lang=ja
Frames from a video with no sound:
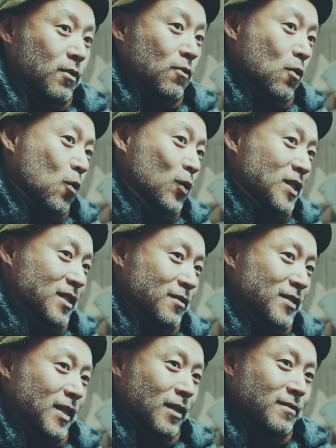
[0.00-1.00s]
今後構築
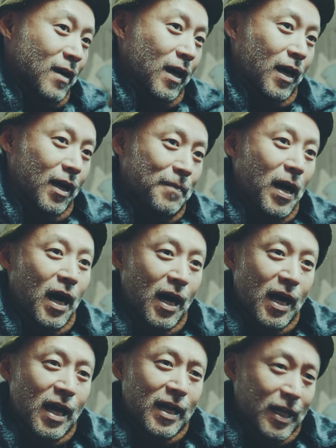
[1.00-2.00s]
していくかが、
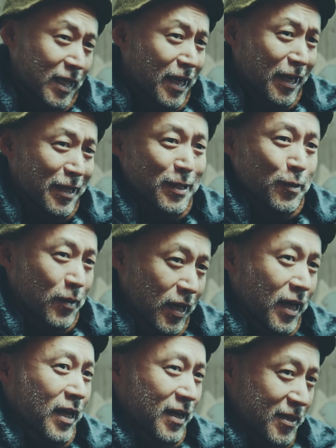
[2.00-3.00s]
課題なんですよ
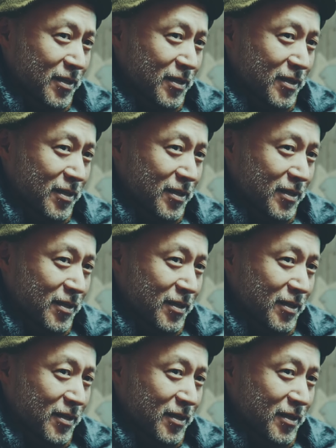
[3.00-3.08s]
ね。